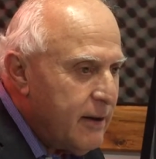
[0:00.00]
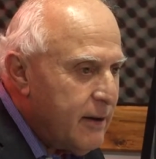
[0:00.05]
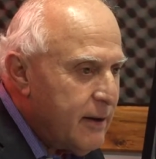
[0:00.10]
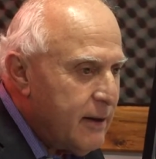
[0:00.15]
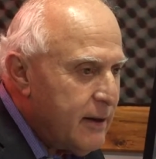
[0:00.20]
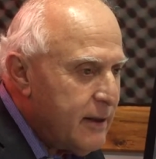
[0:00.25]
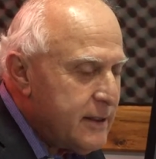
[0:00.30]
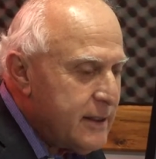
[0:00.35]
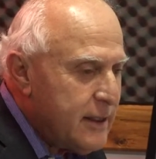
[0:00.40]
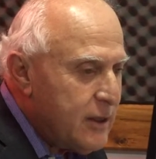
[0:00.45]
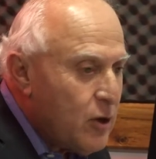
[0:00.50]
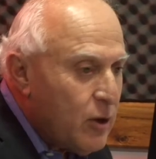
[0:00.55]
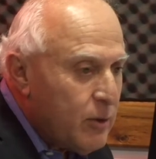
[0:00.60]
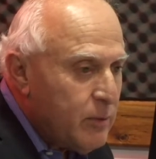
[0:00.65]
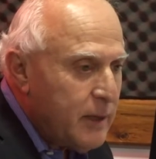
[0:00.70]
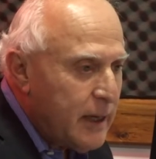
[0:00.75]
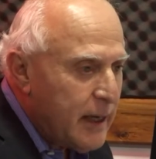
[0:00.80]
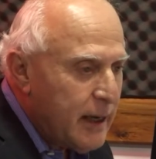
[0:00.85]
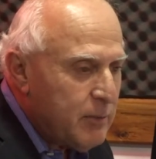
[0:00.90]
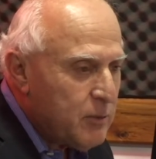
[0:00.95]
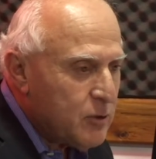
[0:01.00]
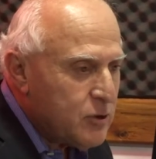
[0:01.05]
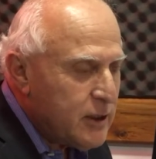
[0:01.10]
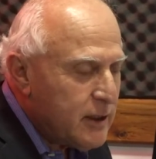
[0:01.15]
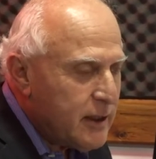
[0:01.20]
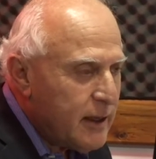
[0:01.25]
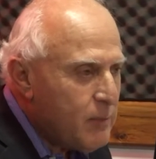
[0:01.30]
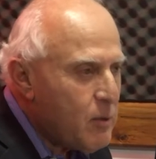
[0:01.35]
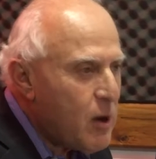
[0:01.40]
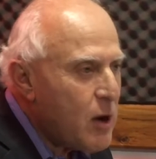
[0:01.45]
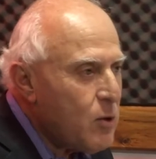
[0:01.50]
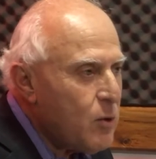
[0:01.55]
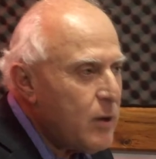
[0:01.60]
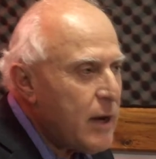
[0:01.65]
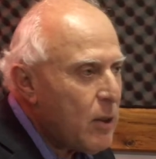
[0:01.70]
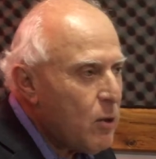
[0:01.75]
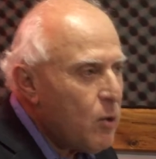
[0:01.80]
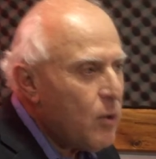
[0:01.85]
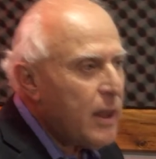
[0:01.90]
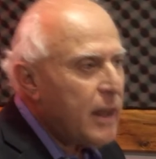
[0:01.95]
Eh, si no, miremos, si tenemos
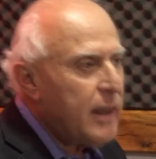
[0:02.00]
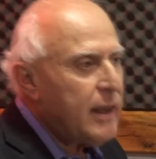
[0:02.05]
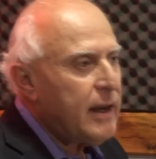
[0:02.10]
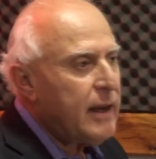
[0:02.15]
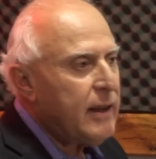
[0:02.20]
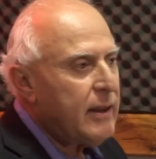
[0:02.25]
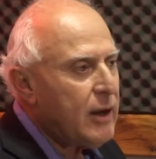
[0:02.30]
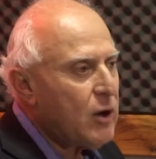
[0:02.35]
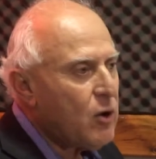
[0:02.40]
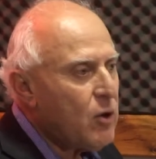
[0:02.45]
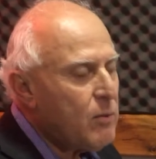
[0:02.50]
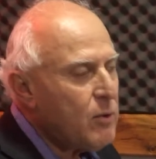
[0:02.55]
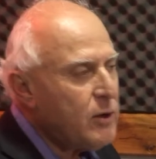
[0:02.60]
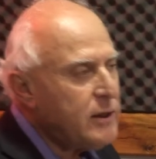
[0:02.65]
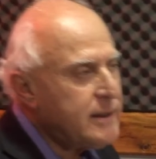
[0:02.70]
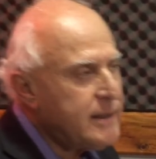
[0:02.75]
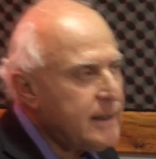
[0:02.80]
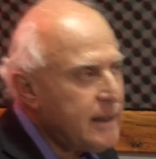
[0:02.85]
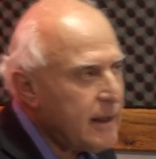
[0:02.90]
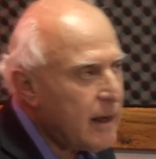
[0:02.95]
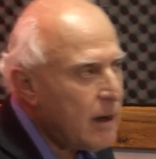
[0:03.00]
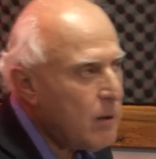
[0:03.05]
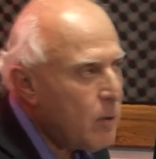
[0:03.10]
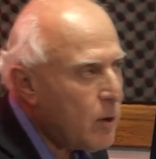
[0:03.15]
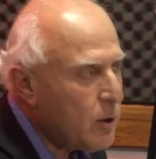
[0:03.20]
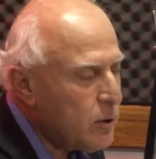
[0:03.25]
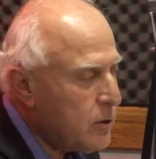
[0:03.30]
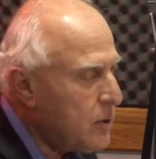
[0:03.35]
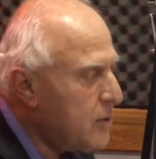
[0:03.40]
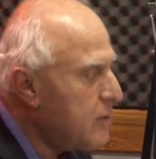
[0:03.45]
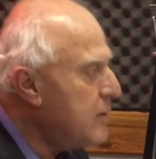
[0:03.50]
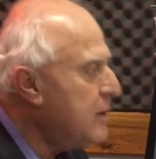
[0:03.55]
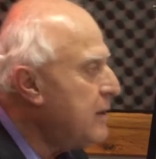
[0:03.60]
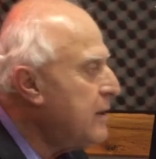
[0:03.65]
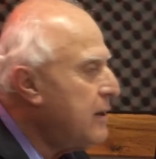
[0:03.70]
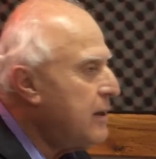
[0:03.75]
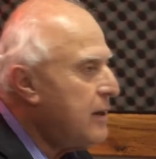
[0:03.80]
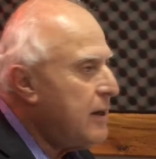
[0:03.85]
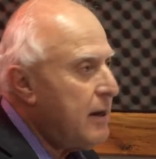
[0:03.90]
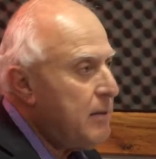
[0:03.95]
alguna duda de, cómo incide el voto,
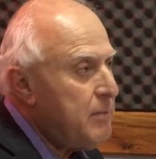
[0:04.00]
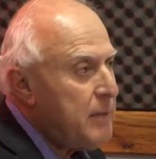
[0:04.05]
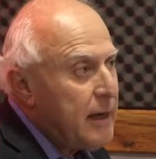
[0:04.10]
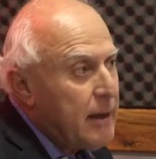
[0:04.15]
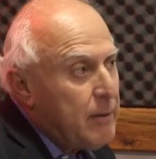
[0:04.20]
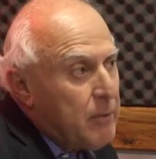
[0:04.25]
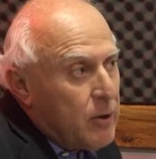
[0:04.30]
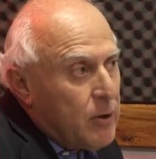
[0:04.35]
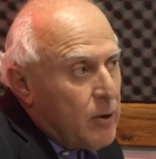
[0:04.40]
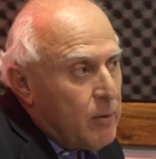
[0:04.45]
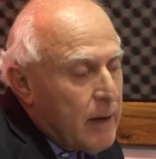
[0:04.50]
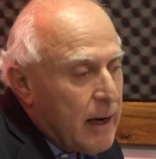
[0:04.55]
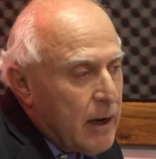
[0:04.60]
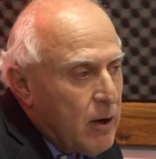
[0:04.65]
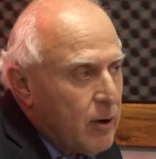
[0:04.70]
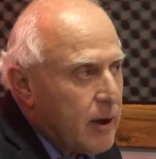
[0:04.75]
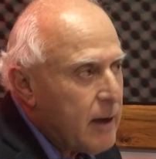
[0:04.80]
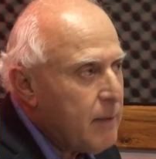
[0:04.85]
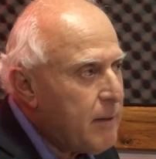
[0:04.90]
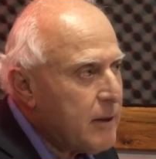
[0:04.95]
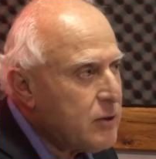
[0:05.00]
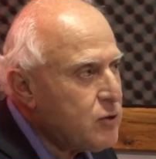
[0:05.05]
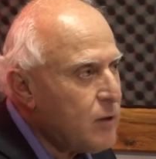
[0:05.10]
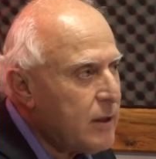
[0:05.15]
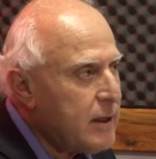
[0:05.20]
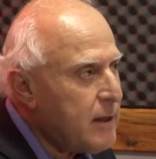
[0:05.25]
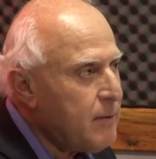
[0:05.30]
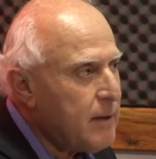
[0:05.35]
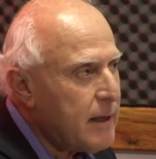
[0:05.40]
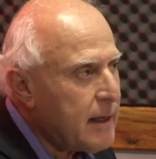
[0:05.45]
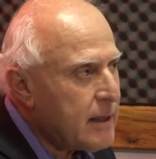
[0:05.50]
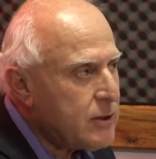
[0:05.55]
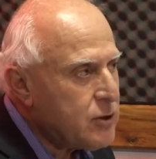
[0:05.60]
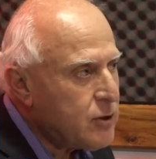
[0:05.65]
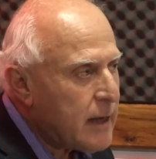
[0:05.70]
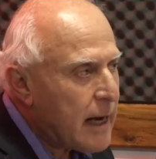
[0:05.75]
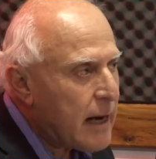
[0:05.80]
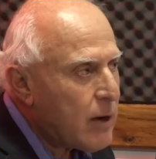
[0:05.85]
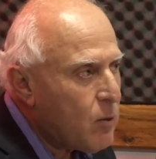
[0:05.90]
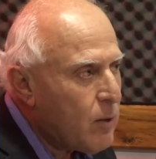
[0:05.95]
eh, miremos nomás lo que pasó a nivel
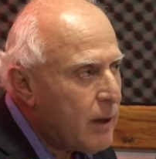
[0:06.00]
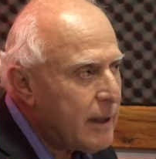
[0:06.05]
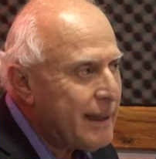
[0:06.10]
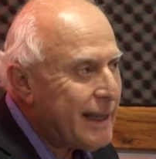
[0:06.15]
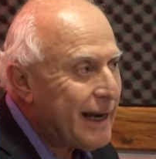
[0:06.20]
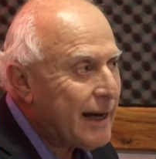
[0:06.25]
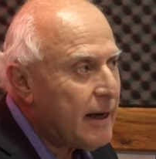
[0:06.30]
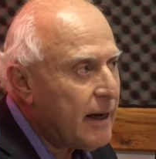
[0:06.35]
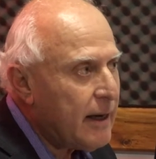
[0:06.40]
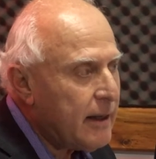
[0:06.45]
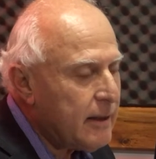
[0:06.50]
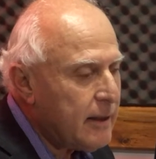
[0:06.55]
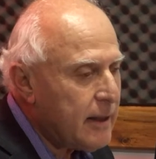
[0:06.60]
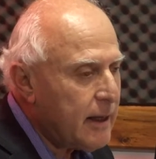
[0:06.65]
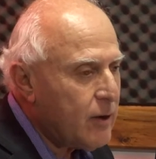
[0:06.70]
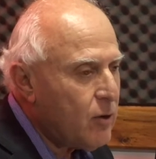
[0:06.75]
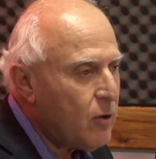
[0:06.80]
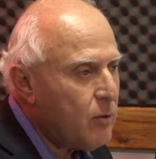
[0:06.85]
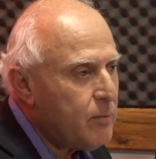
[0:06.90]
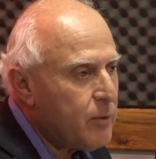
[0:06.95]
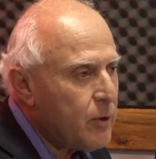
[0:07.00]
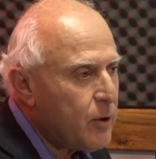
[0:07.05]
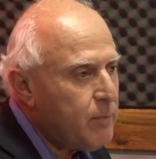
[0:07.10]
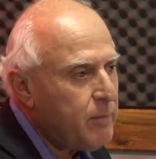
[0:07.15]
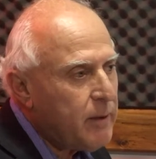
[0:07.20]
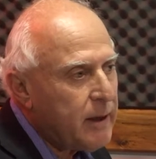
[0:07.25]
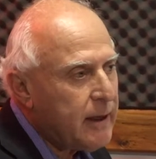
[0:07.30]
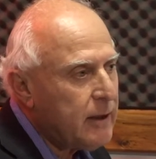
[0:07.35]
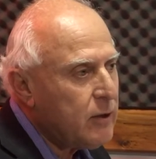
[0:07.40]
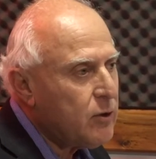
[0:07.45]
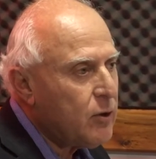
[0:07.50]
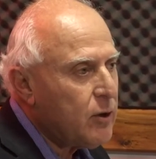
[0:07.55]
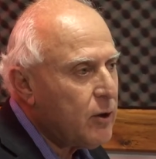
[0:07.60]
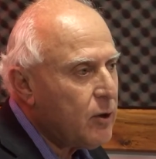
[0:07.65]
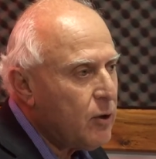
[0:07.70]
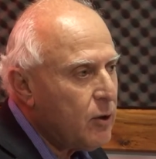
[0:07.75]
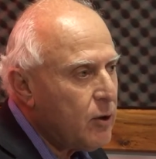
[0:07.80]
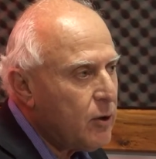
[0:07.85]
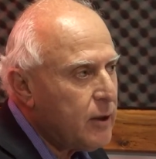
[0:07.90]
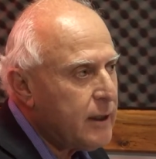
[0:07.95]
nacional. Cuánta gente compró espejitos de
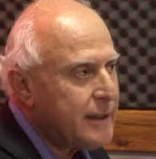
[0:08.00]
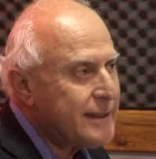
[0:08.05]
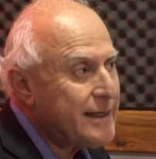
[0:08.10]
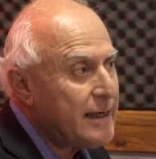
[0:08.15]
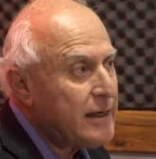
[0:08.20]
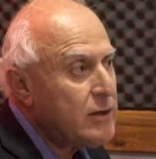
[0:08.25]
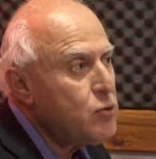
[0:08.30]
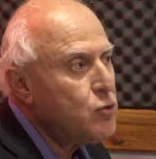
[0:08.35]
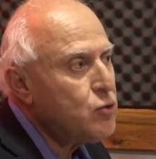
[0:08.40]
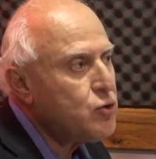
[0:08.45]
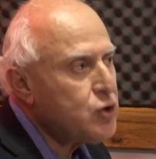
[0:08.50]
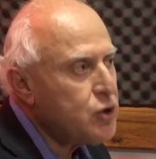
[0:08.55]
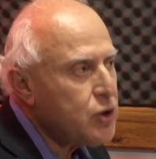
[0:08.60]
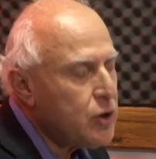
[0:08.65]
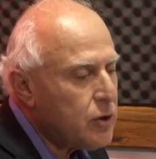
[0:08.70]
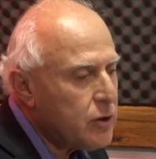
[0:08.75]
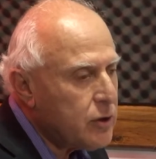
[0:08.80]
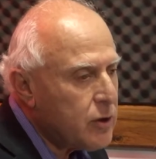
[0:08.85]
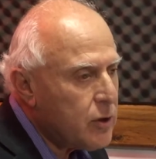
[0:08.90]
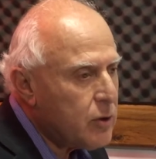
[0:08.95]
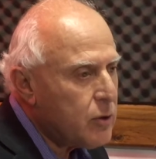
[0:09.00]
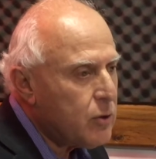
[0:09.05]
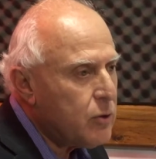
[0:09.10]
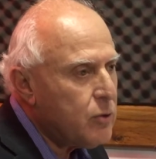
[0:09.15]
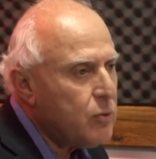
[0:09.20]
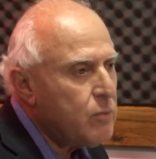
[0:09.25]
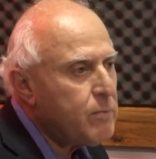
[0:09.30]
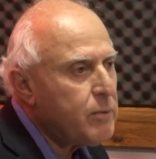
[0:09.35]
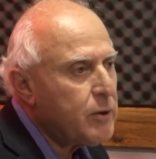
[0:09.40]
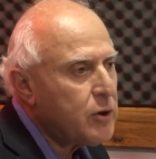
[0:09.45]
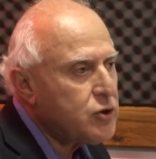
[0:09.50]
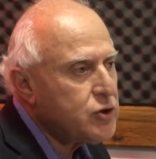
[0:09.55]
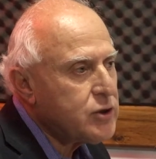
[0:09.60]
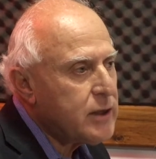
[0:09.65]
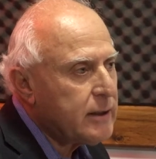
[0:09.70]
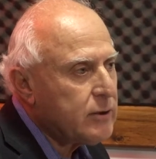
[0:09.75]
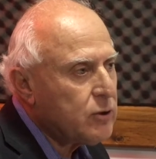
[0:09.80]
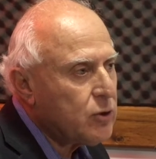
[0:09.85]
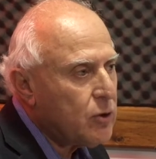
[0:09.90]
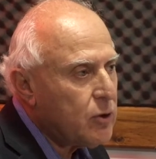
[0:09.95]
colores, se ilusionó con un
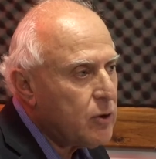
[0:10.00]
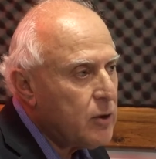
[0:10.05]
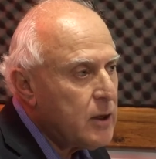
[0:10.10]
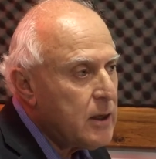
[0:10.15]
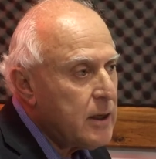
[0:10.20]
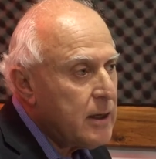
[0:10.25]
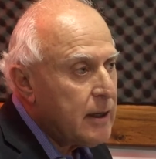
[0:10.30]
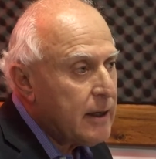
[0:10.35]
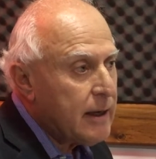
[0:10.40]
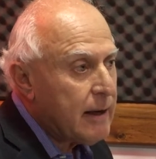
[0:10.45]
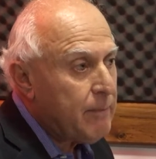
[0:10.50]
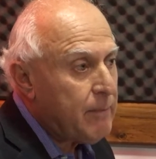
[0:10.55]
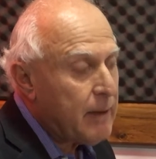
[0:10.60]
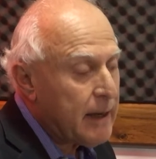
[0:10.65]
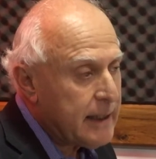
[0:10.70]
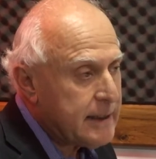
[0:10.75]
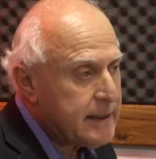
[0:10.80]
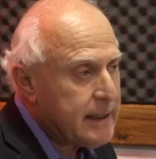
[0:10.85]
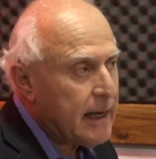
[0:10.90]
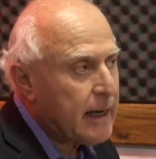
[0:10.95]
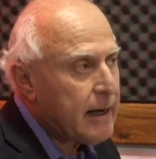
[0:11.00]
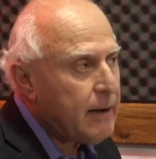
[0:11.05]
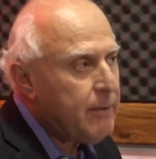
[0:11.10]
proyecto que parecía